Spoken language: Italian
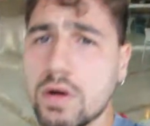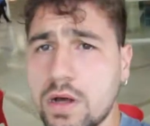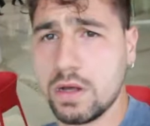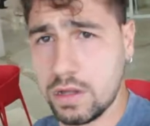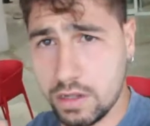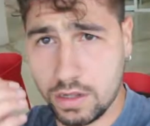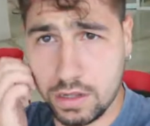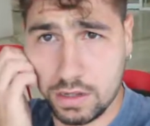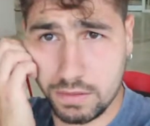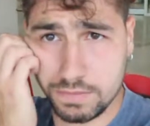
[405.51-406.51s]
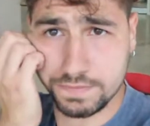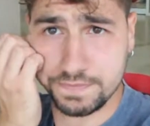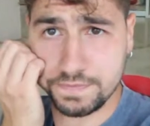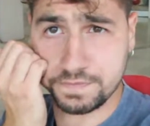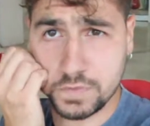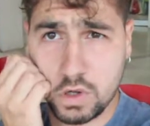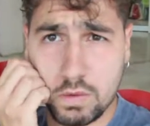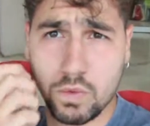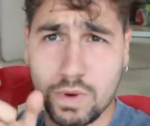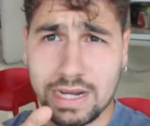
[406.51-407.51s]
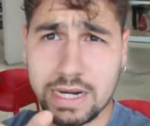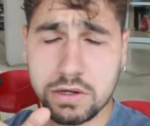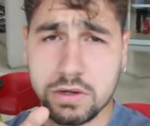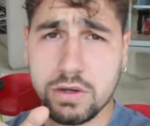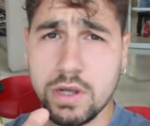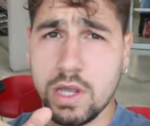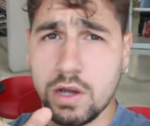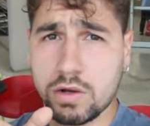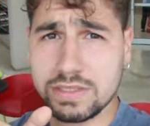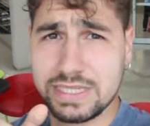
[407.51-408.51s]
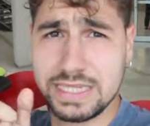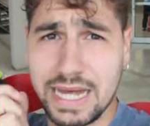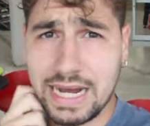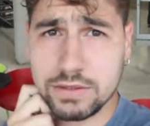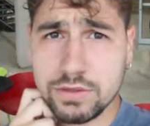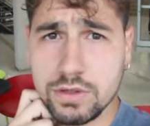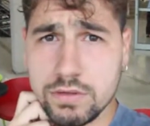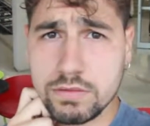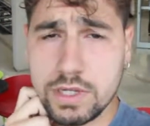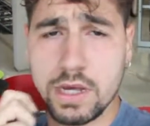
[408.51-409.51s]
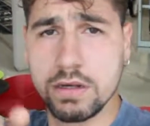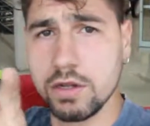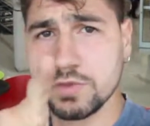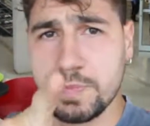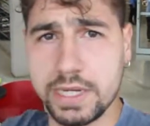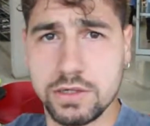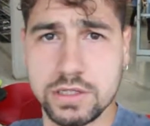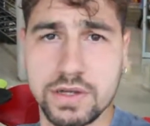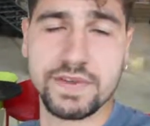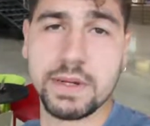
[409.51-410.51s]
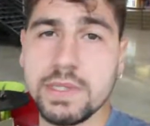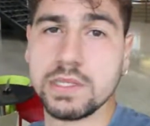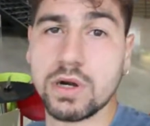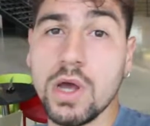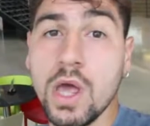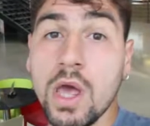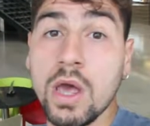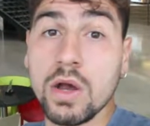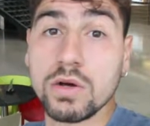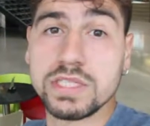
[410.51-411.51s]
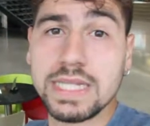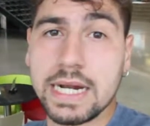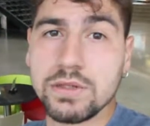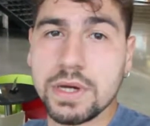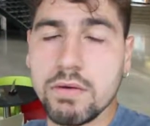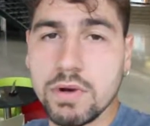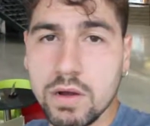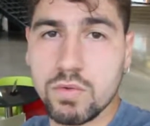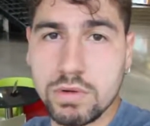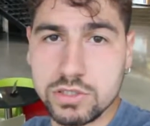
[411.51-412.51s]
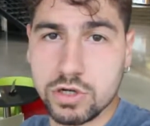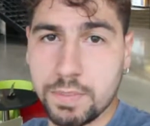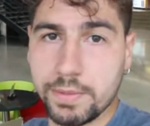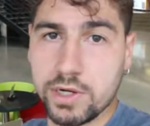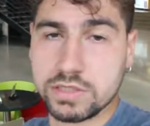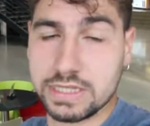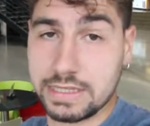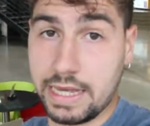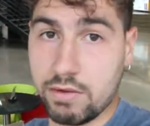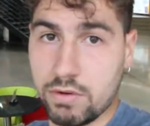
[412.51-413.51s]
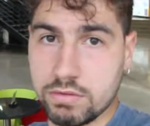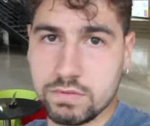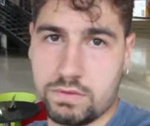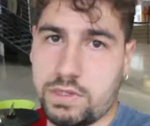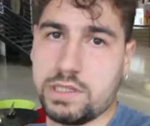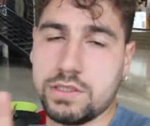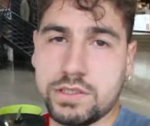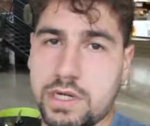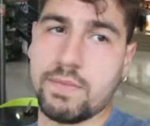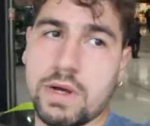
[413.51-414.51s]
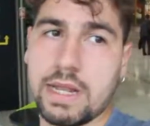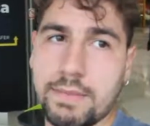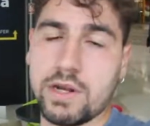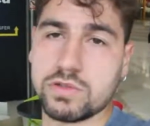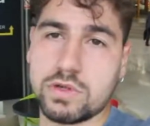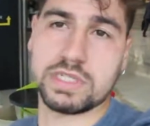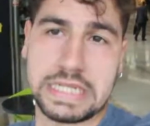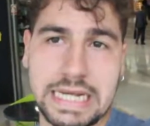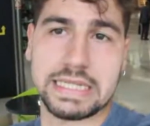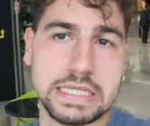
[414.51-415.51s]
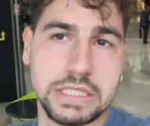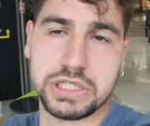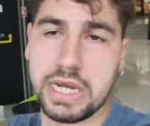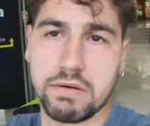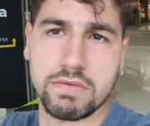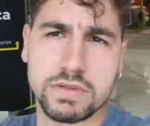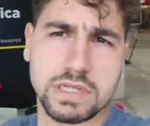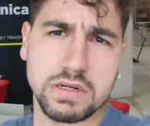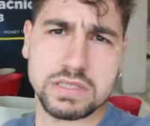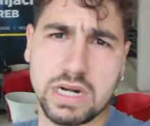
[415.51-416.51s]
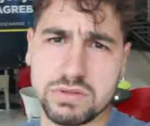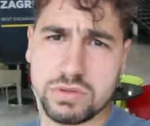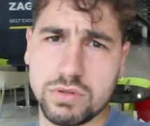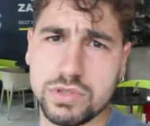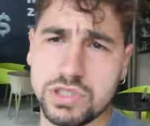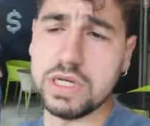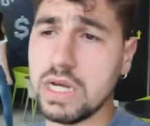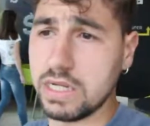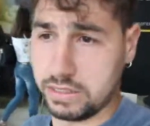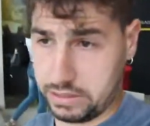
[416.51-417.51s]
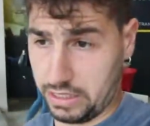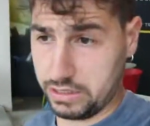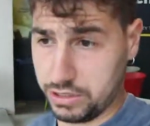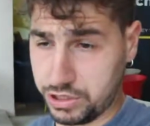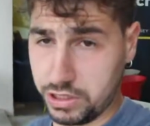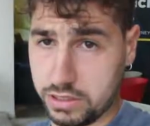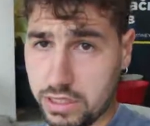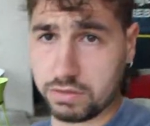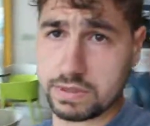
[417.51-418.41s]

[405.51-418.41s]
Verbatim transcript: uh, e comunque il calcolo considerando che lo specchio, riesco a vedermi dentro, considerando che una cuna sono più o meno 7 euro, quindi diciamo che almeno sono 70-10 euro, forse costerà sui 12 13. Intanto